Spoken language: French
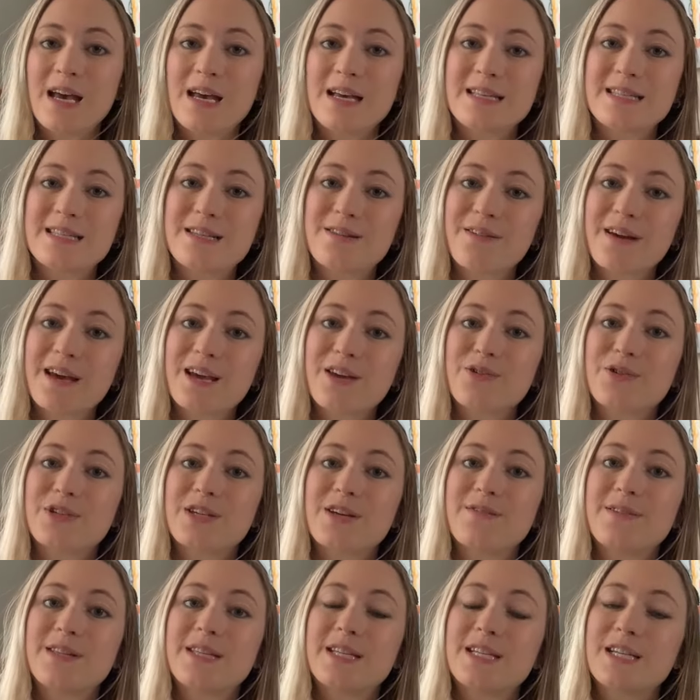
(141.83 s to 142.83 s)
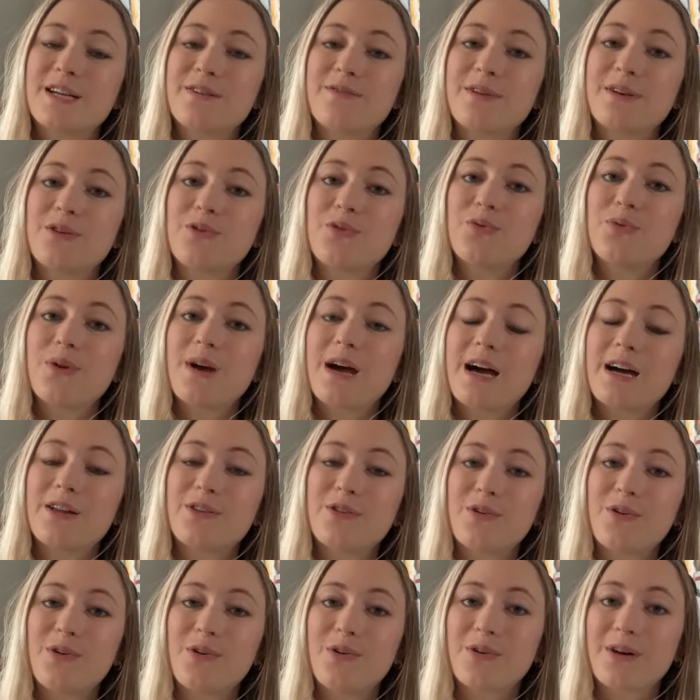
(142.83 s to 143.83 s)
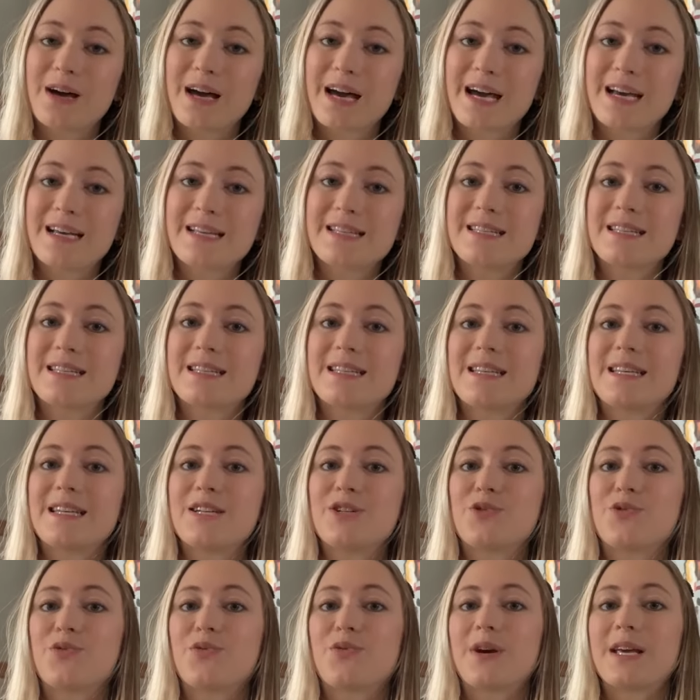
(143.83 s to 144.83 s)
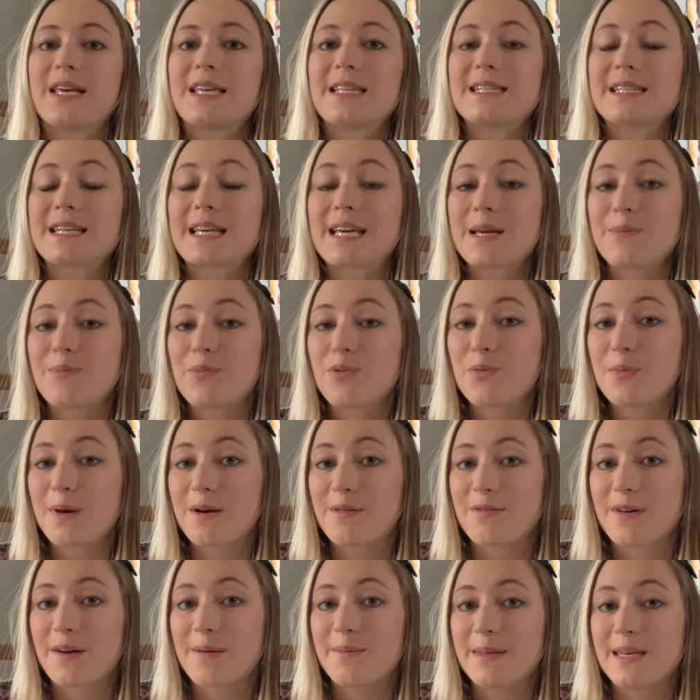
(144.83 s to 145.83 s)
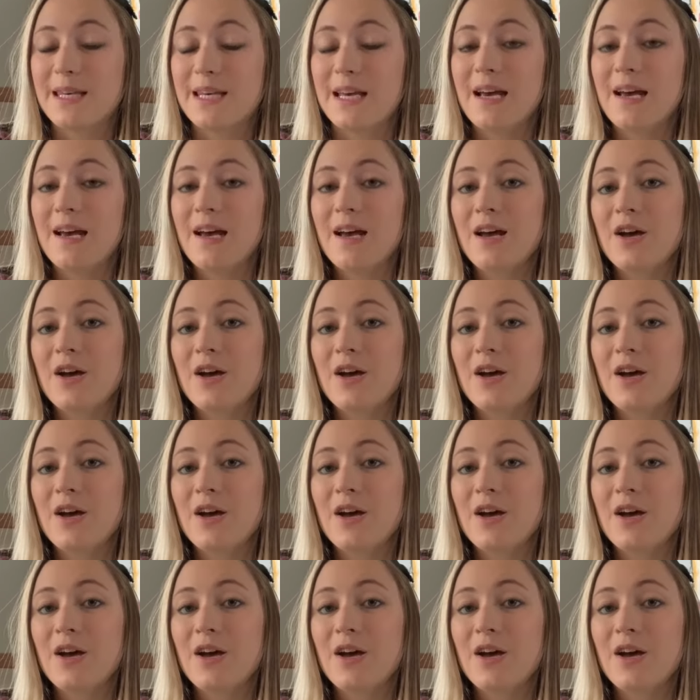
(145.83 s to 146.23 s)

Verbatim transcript: C'est vrai que j'avais déjà vécu un an en Grèce et je voyais très peu ma famille.